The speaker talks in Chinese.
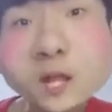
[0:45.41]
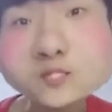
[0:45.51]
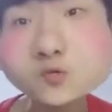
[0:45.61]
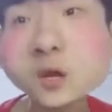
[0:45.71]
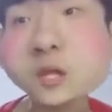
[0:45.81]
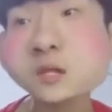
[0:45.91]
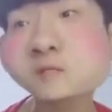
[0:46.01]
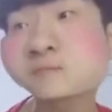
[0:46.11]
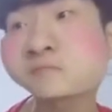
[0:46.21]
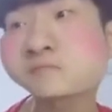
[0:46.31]
你就可以
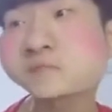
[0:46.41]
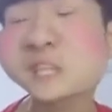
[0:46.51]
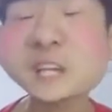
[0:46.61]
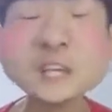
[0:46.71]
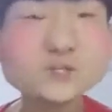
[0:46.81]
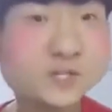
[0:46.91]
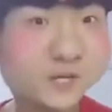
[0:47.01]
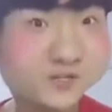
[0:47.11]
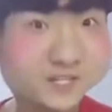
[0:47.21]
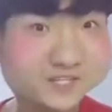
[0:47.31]
轻易的追
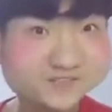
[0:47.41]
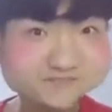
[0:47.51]
到她。